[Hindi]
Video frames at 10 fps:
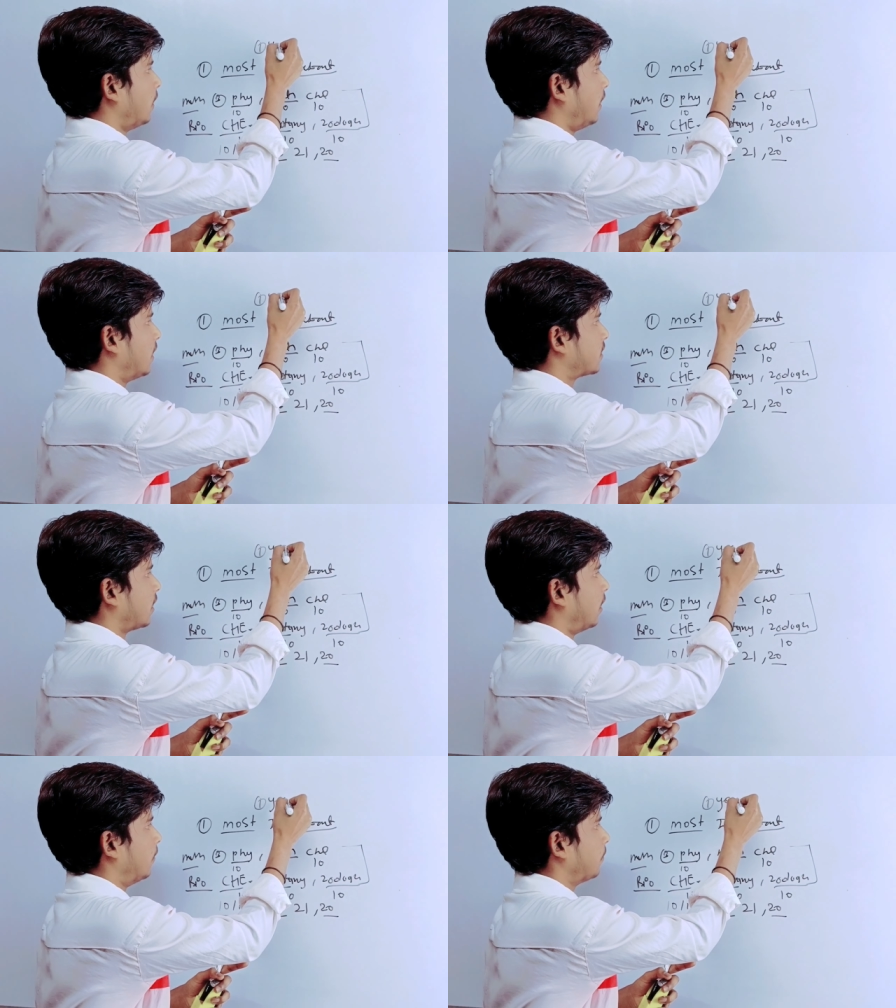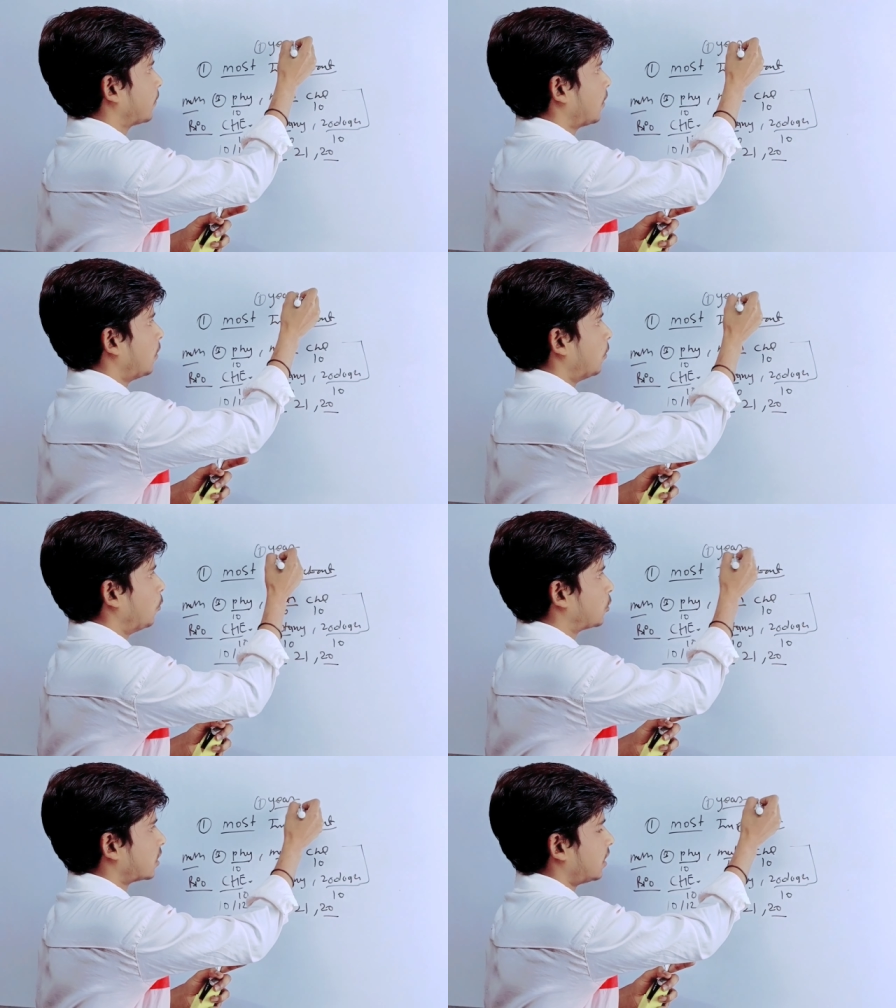एक साल
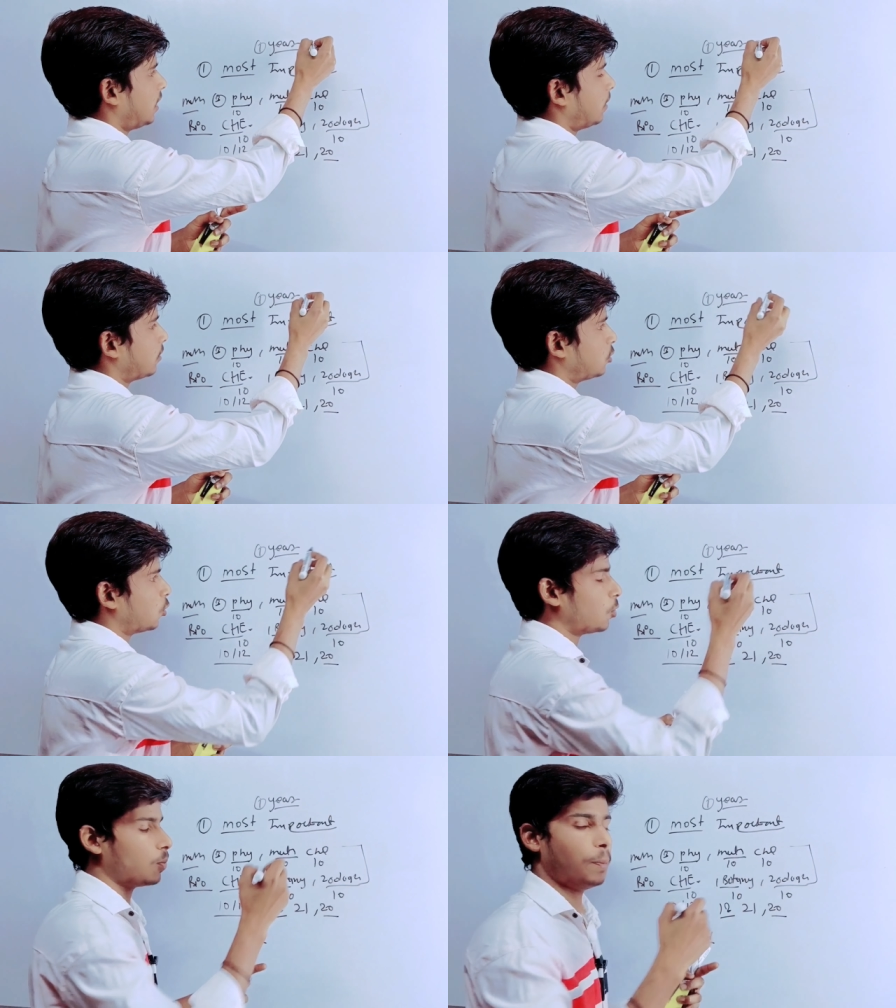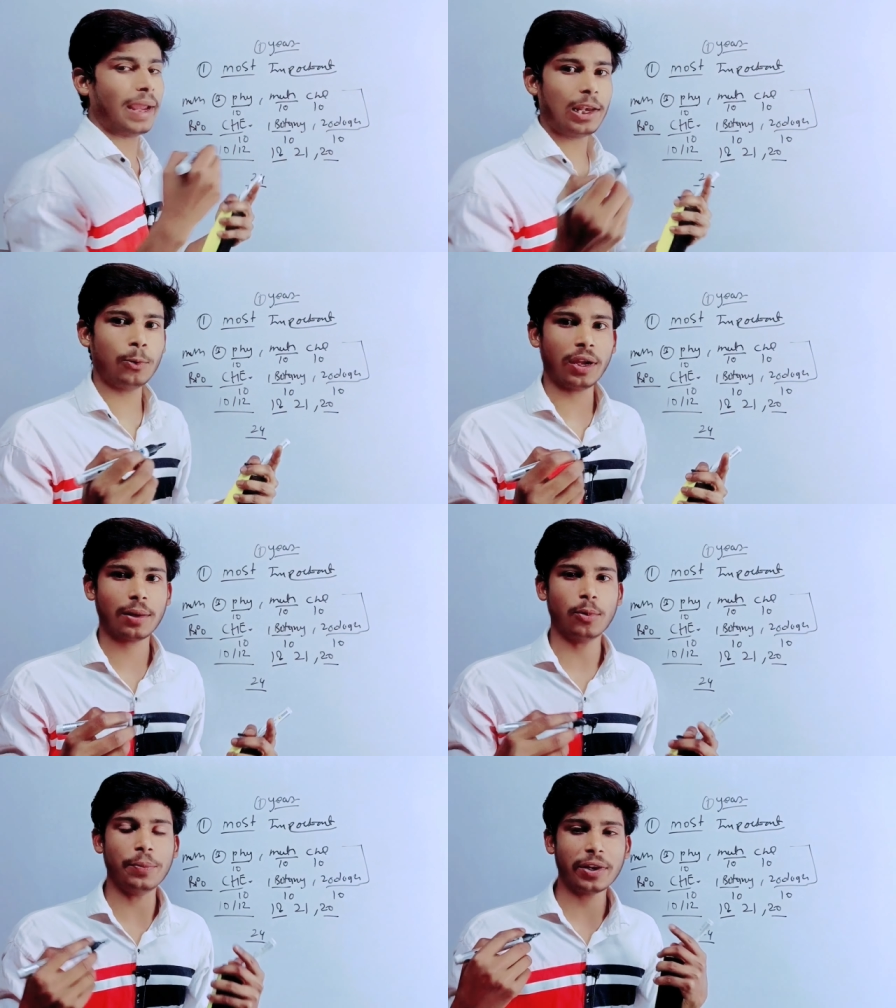उसकी जो वैल्यू है
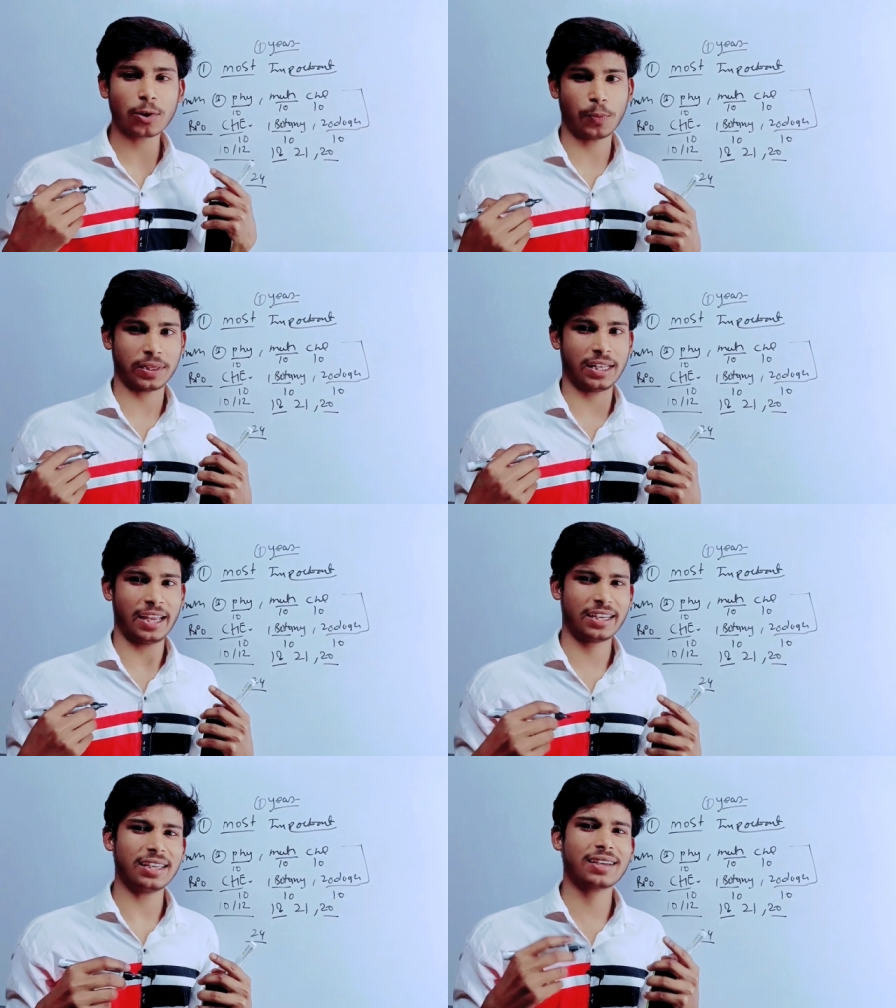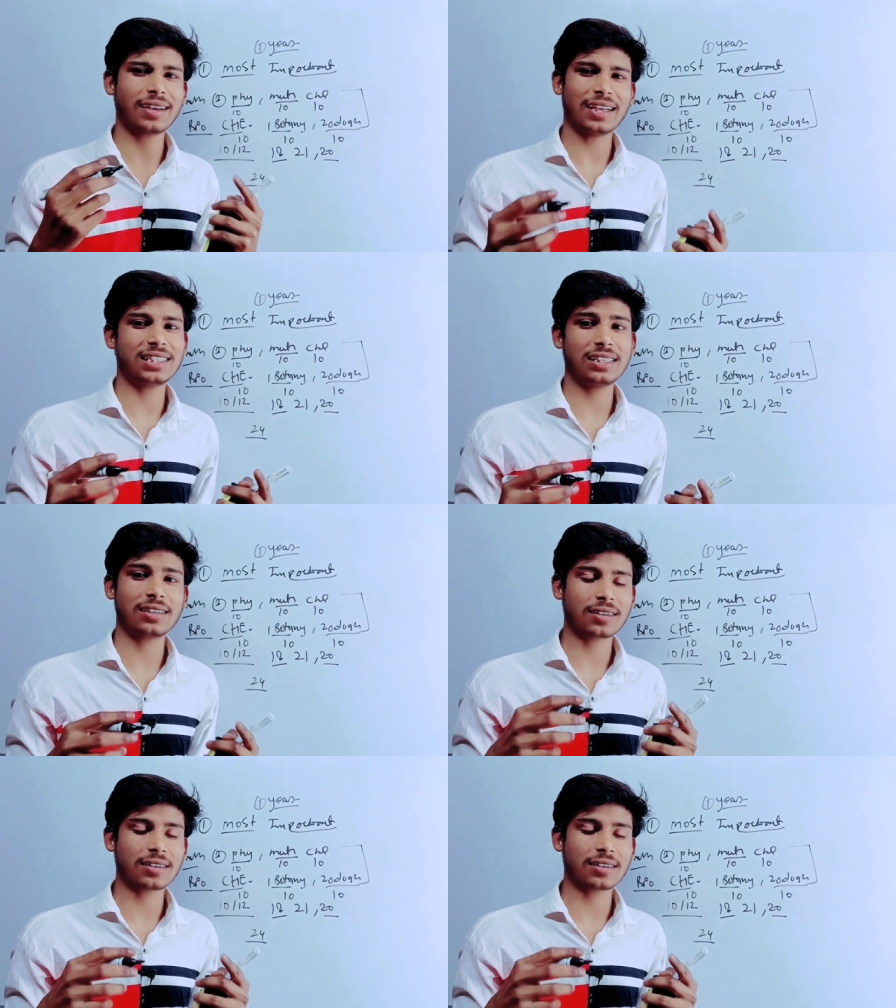वो मेरे को पता है कि कैसी